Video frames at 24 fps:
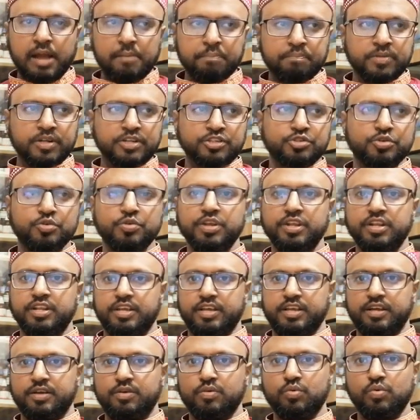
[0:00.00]
আপনার শরীরে
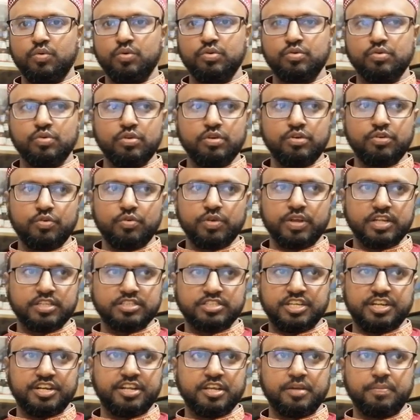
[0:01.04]
কোন কোন রোগের
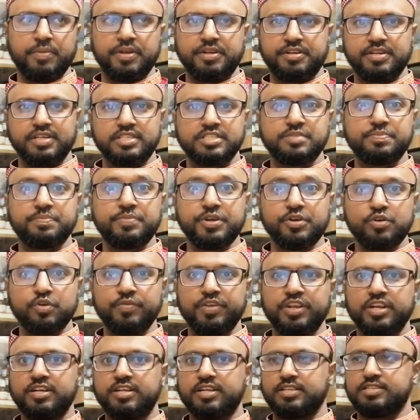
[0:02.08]
জেনেটিক মেটেরিয়ালস
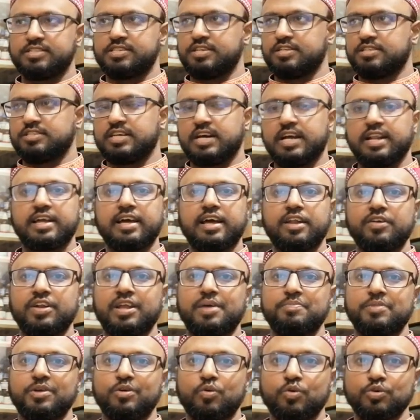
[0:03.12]
প্রিডোমিনেন্ট আছে যার কারণে
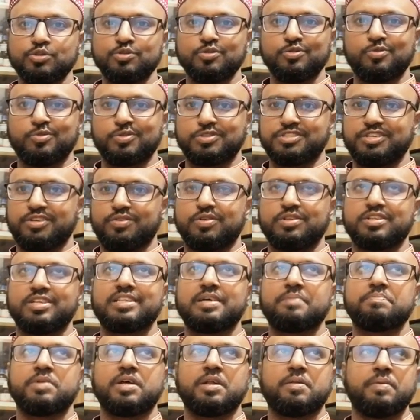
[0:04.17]
আপনি কষ্ট করছেন অর্থাৎ
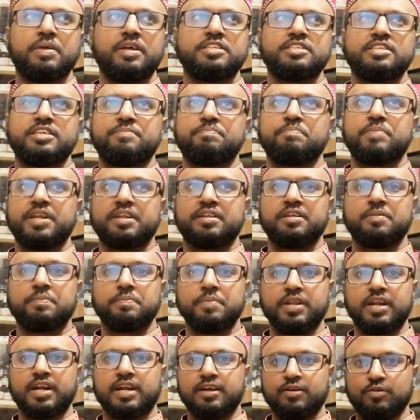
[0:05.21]
আপনার এই যে পেটের
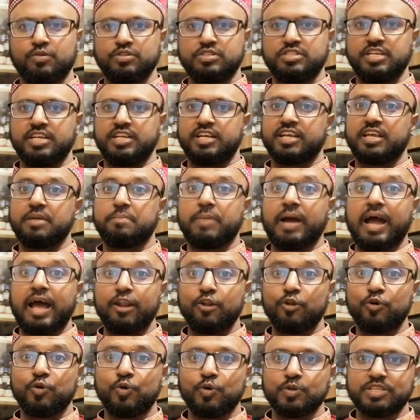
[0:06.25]
পীড়াটা হচ্ছে এটাকে
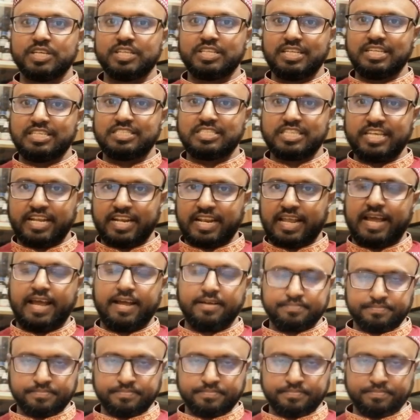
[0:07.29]
ভালো হতে দিচ্ছে না
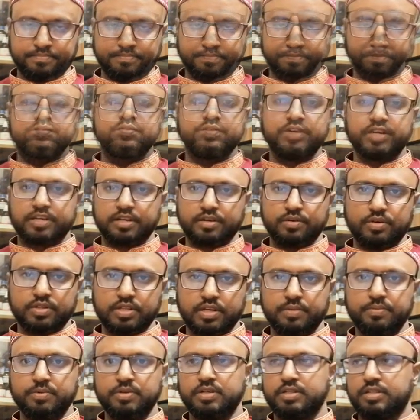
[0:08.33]
আমি সবসময় একটা
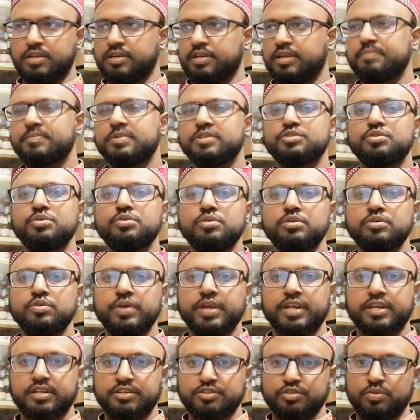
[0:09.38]
কথা বলে থাকি আপনার ছোট্ট
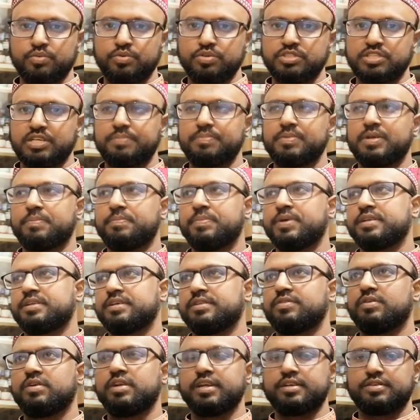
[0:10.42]
একটা সমস্যা আপনার পেটে
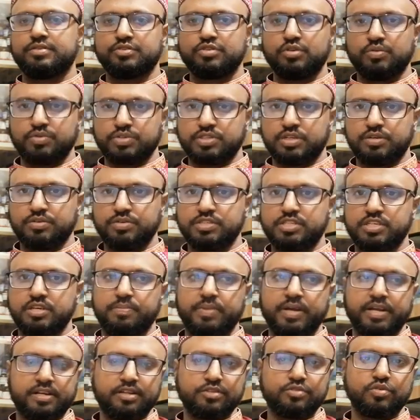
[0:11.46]
ধরেন একটা সমস্যা হচ্ছে
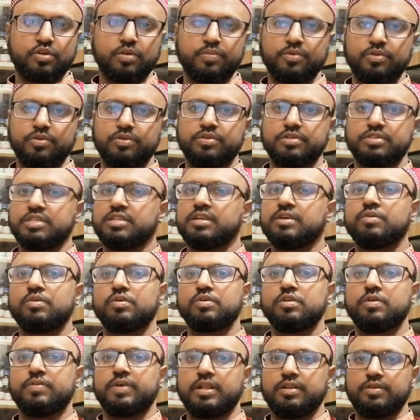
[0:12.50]
বা একটা চরম রোগ হচ্ছে এটা
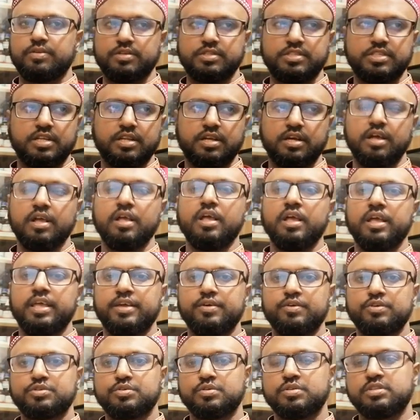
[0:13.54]
কখনো ভালো হচ্ছে না
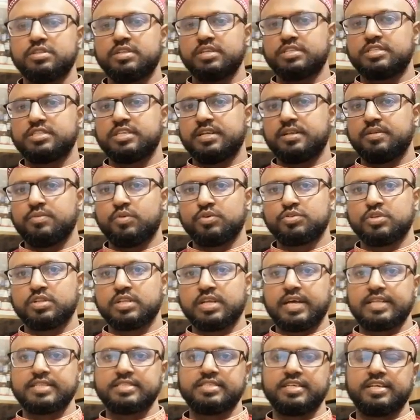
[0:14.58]
এই ওষুধ দিচ্ছেন ওষুধ
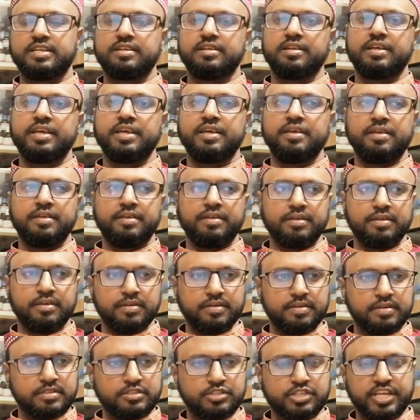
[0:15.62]
খাচ্ছেন এই
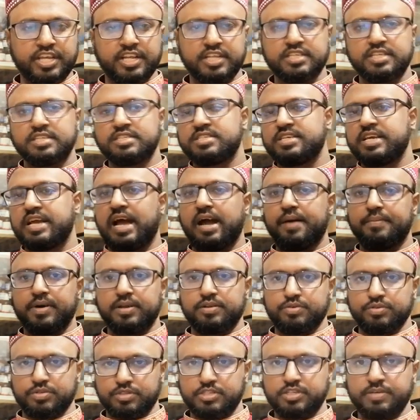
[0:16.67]
সেরে যাচ্ছে আবার
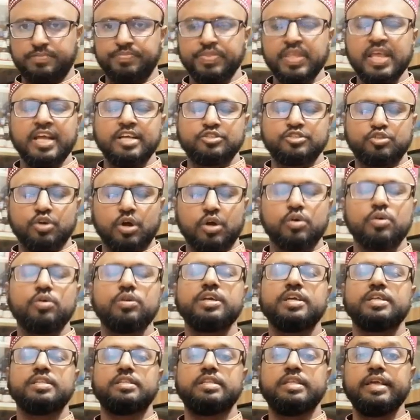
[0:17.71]
হচ্ছে যখন
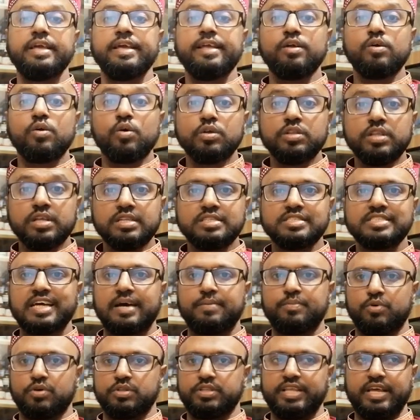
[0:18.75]
এই দীর্ঘদিন
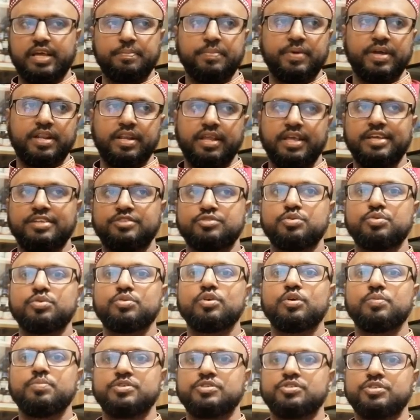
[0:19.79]
যাবৎ দেখবেন এই ছোট
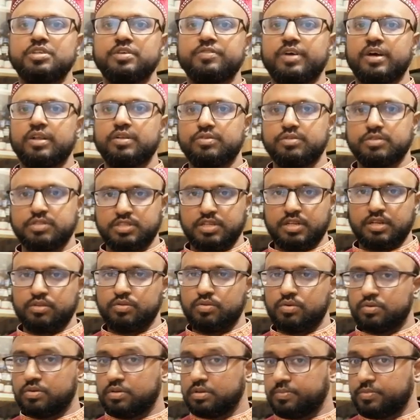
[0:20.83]
বিষয়টি ভালো হচ্ছে না
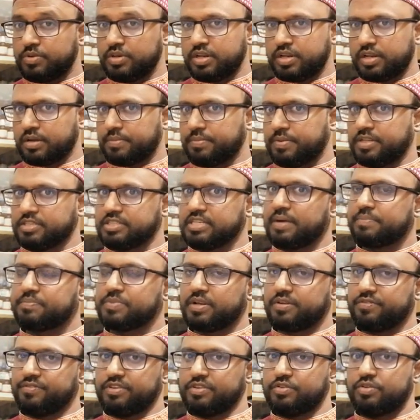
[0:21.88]
তখনই মনে রাখবেন যে
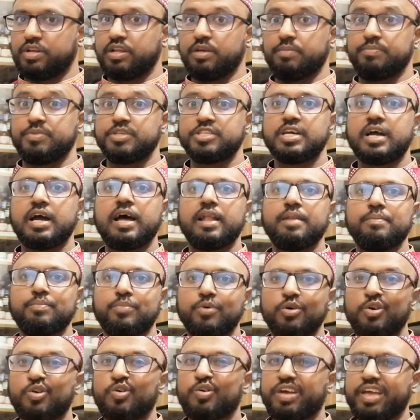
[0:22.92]
আপনার ভিতরে বিশাল
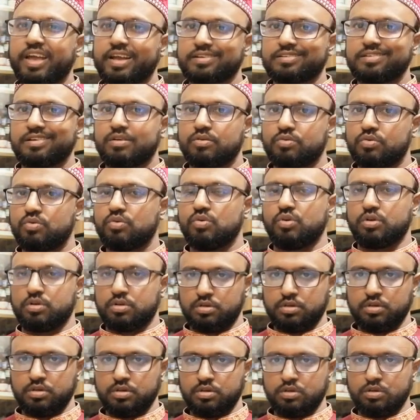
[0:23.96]
বড় একটা রোগ
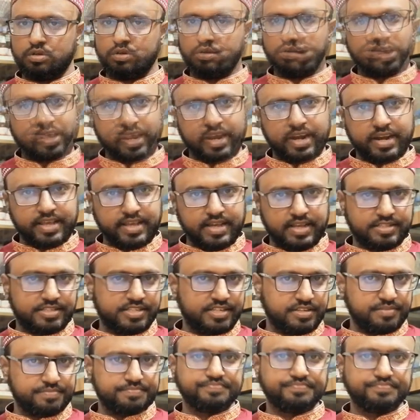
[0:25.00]
শিকড় গেড়ে
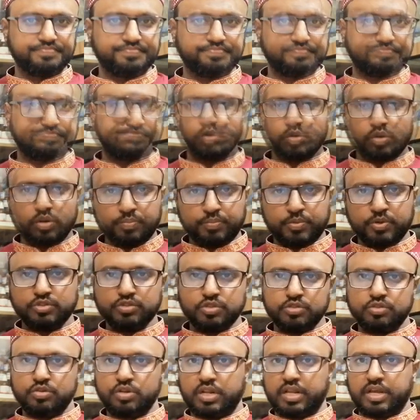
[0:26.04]
আছে যতক্ষণ
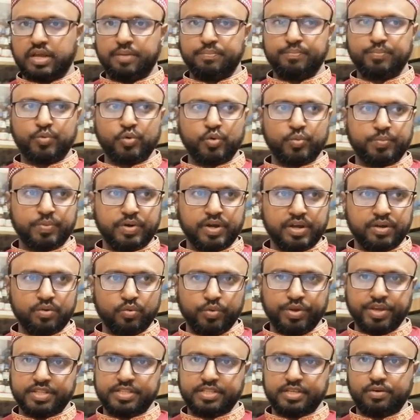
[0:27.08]
পর্যন্ত না প্রপার
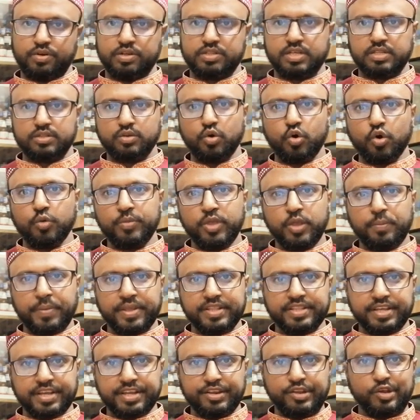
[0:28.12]
ওয়েতে অর্থাৎ
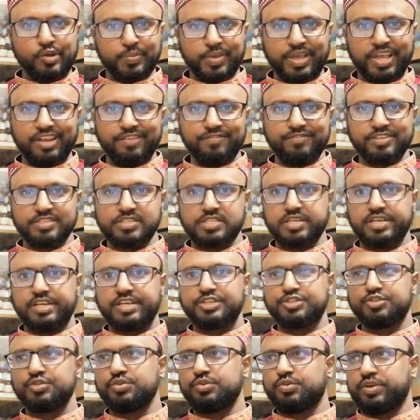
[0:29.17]
হোমিওপ্যাথিক নিয়মে ইনভেস্টিগেশন
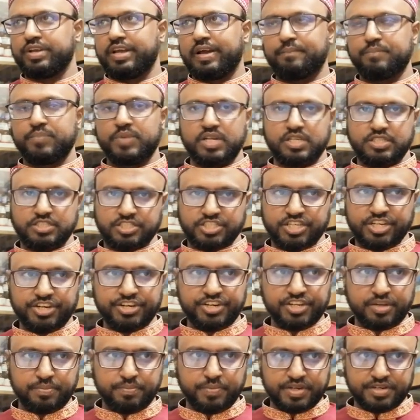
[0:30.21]
ইন্টিগ্রেশন করে আপনার
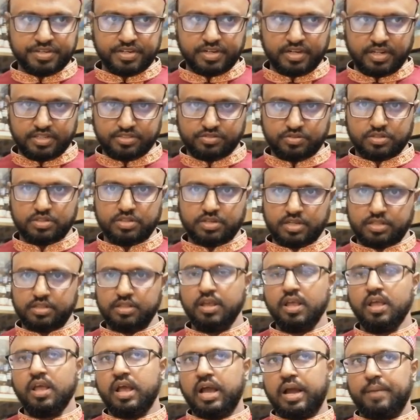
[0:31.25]
জেনেটিক মেটেরিয়ালস অর্থাৎ
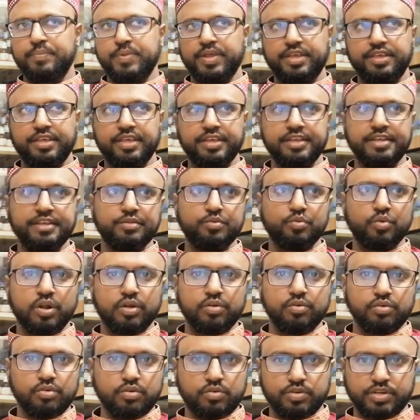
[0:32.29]
আপনি কি কি
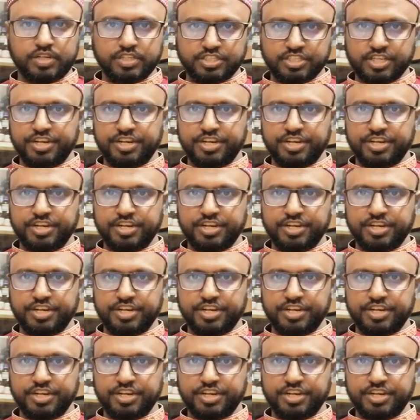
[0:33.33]
দুরারোগ্য রোগের